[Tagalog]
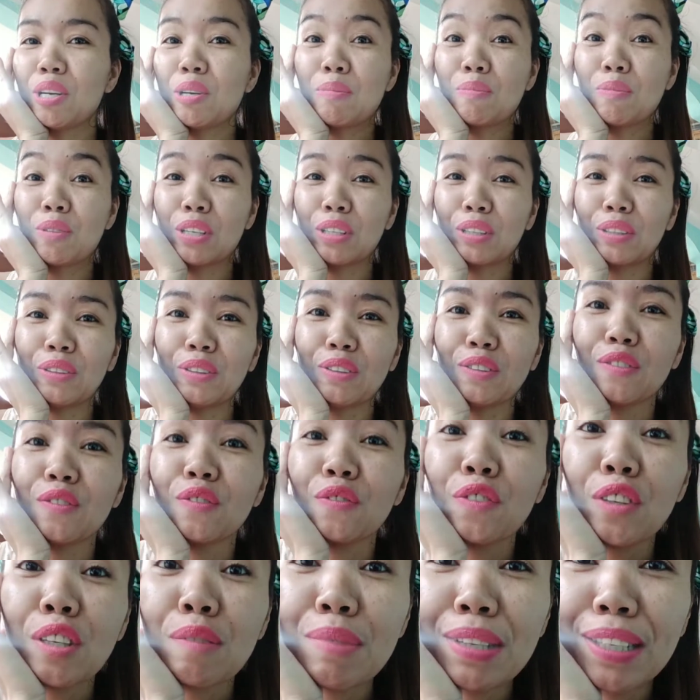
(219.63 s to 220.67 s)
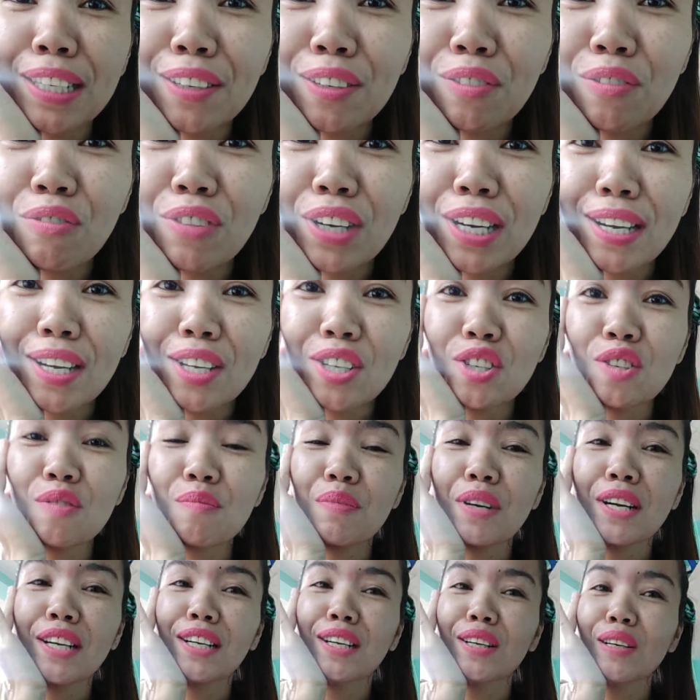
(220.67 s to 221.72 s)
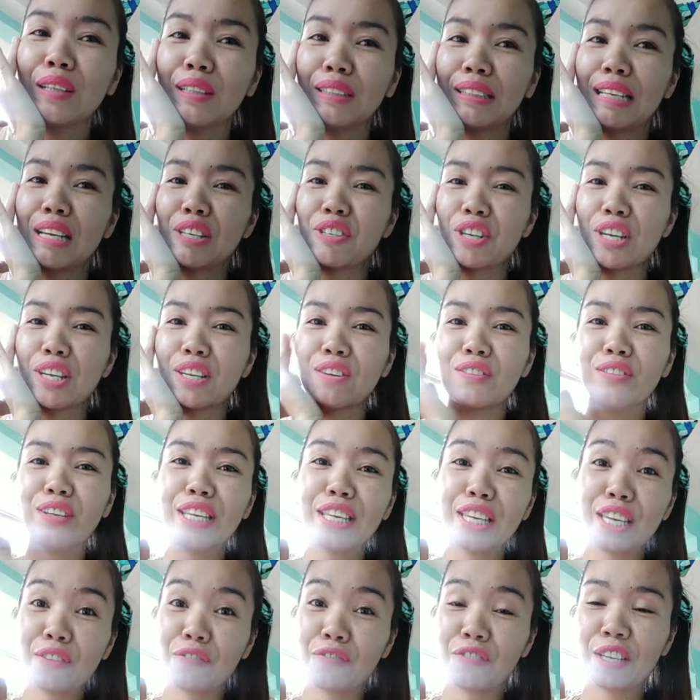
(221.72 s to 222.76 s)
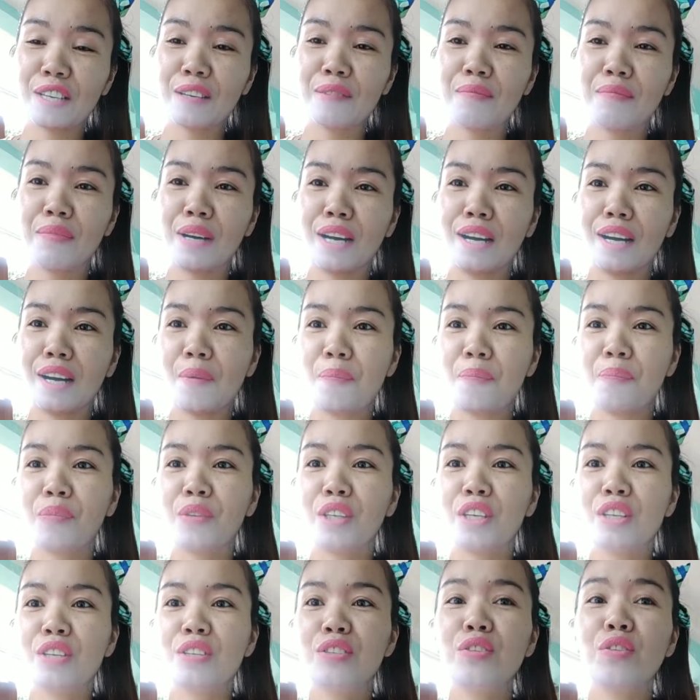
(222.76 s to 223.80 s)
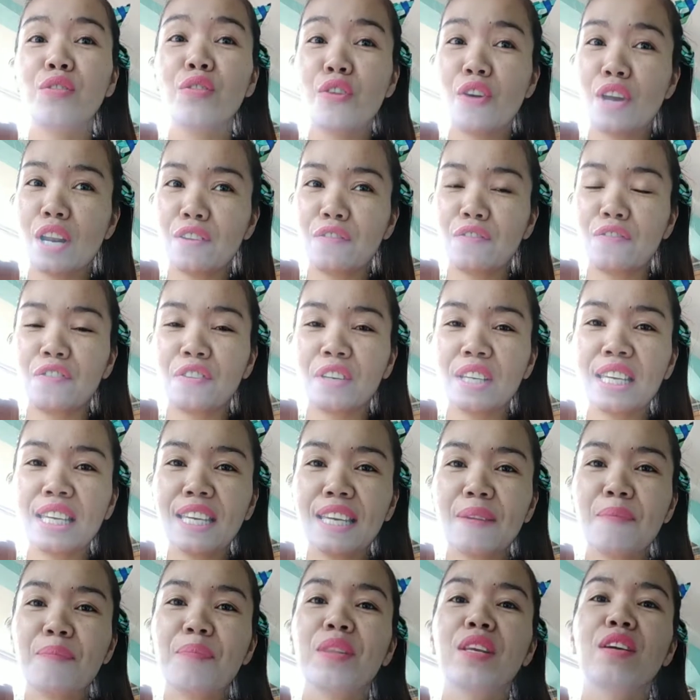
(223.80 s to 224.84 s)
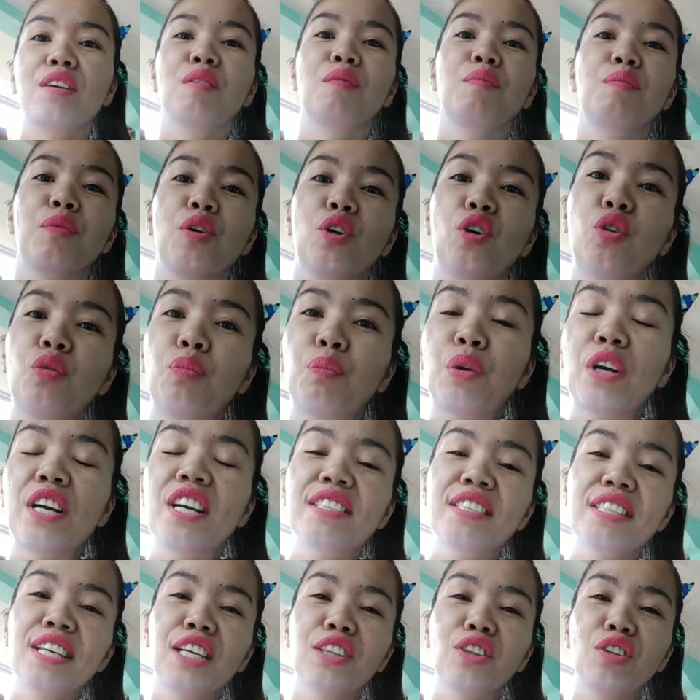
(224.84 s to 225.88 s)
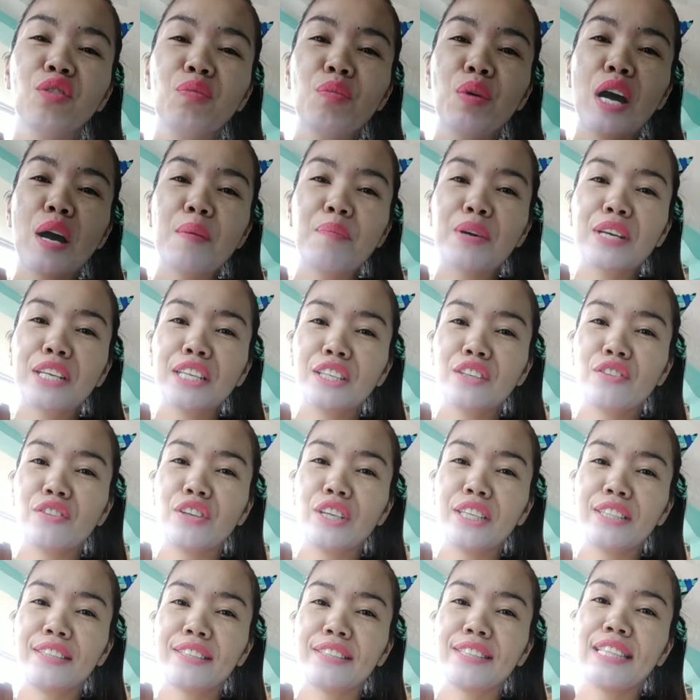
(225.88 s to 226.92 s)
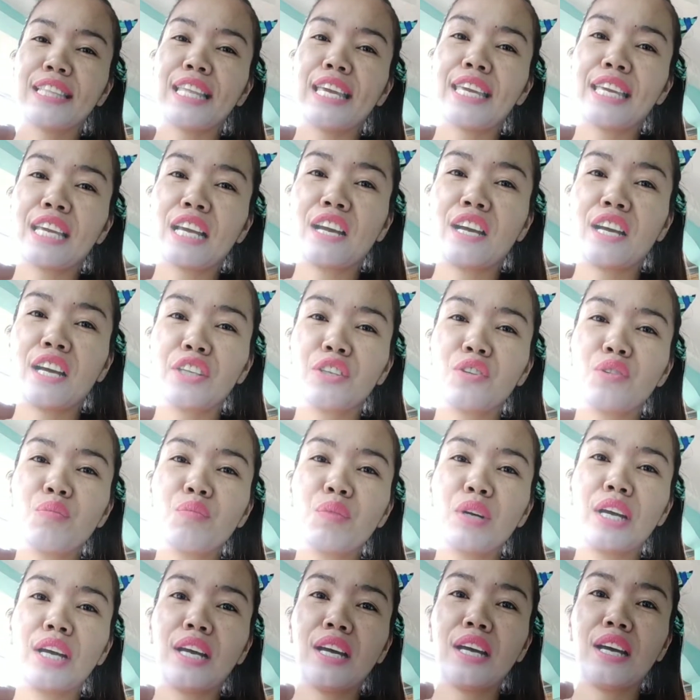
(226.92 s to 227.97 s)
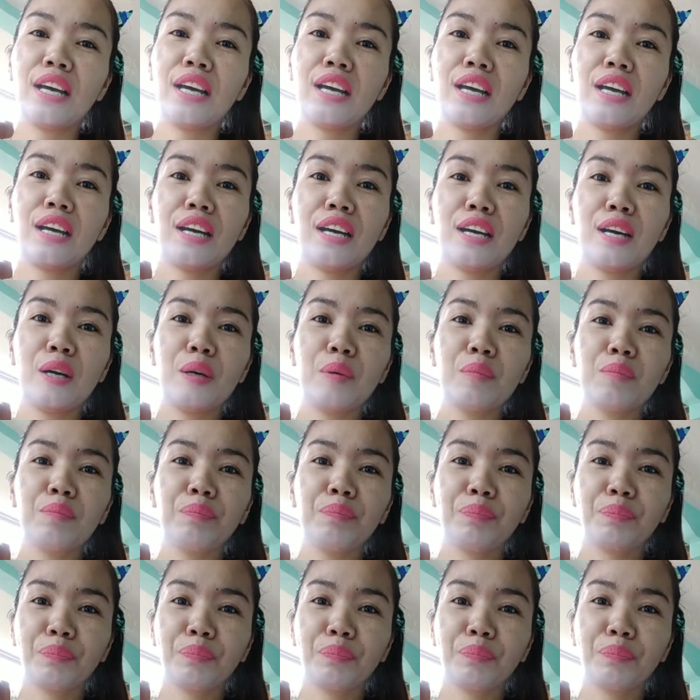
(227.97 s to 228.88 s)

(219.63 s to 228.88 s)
murag feminine wash. Parang, na siya cooling effect ba? So, oil-free. Oh, para sa atong mga parikoy, just like uh, yung mga um,